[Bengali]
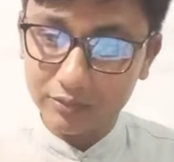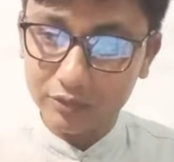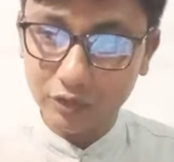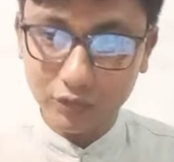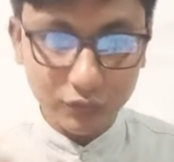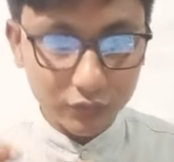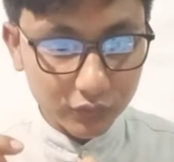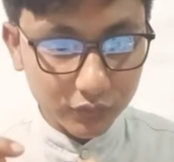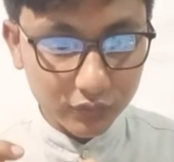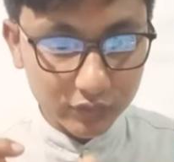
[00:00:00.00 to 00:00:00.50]

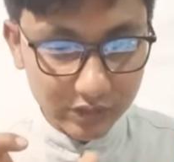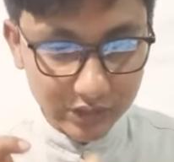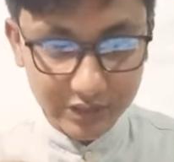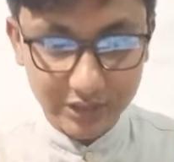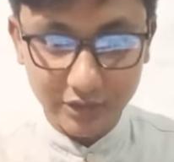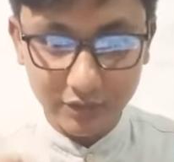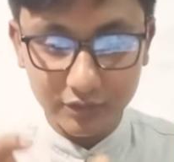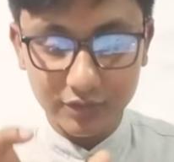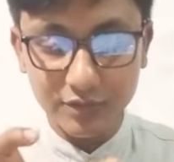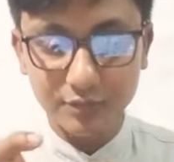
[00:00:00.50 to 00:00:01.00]
যতটুকু
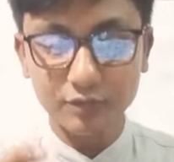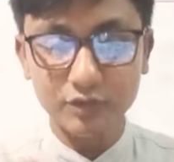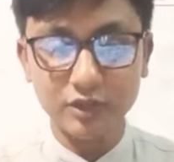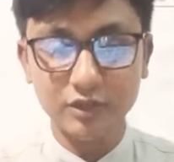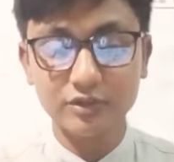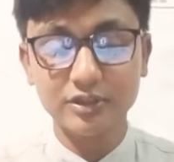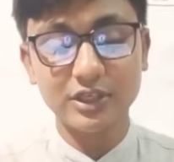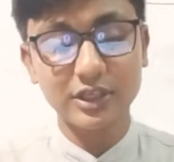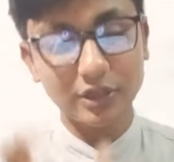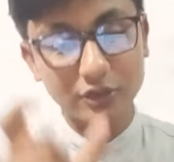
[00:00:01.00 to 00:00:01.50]
চেষ্টা করছি
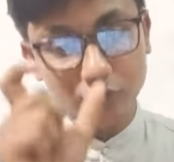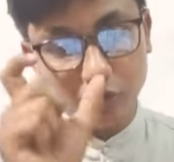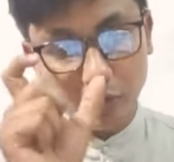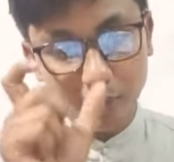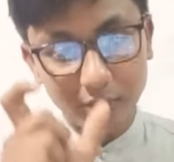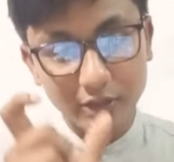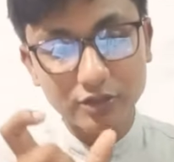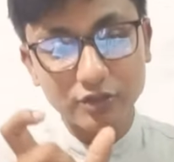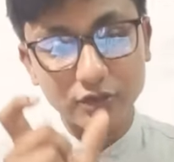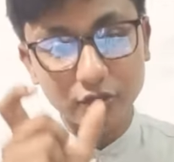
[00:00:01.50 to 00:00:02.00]
বোঝানো যে এটা
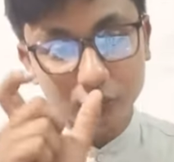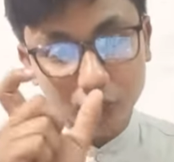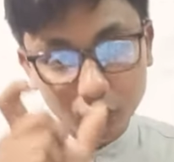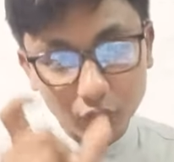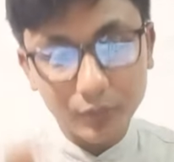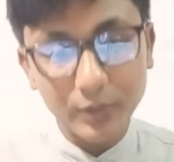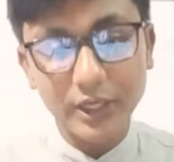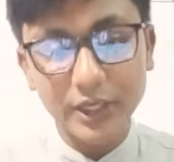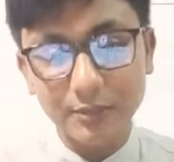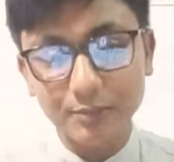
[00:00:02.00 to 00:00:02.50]
সবার জন্য
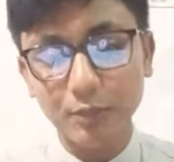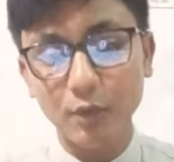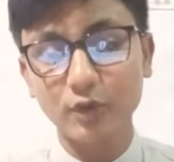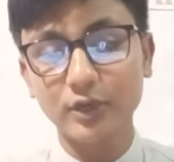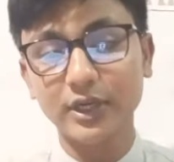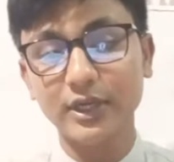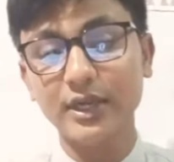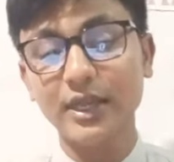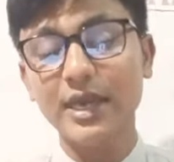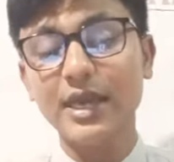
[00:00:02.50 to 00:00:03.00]
খুবই
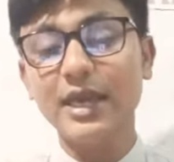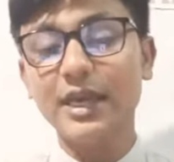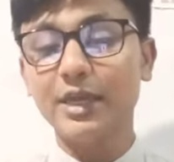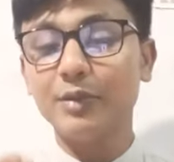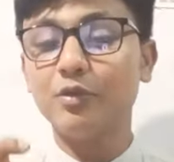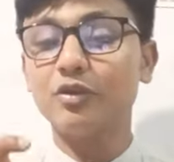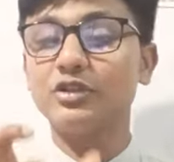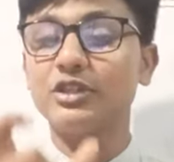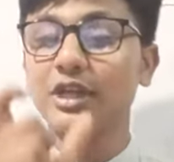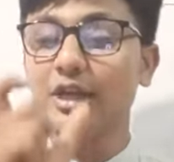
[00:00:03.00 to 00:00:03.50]
ইম্পর্টেন্ট
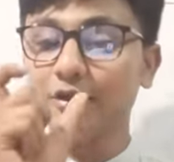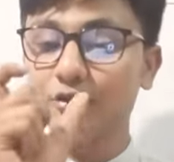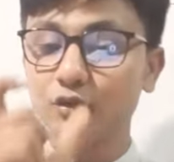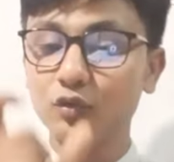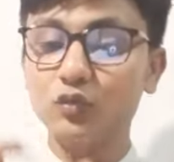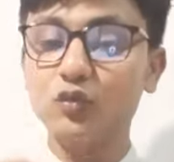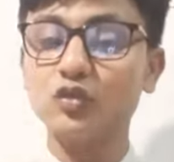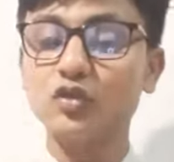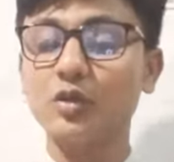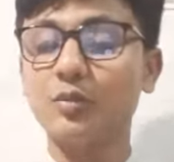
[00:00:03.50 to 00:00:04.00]
এবং যারা
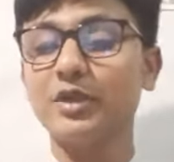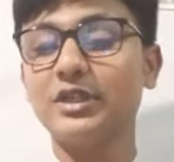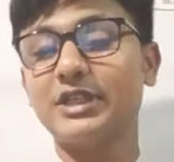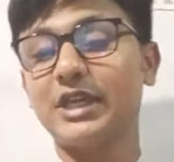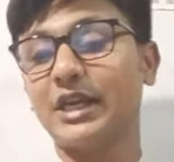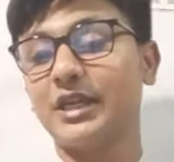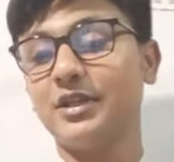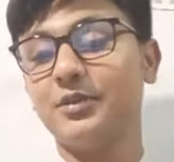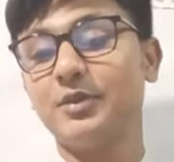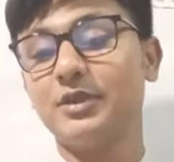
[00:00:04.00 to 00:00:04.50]
দ্রুত সময়ে
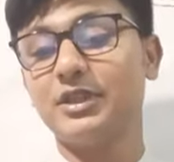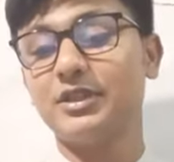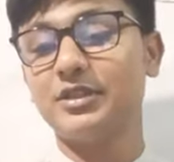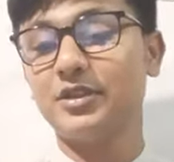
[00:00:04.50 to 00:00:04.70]
চাকরি পেতে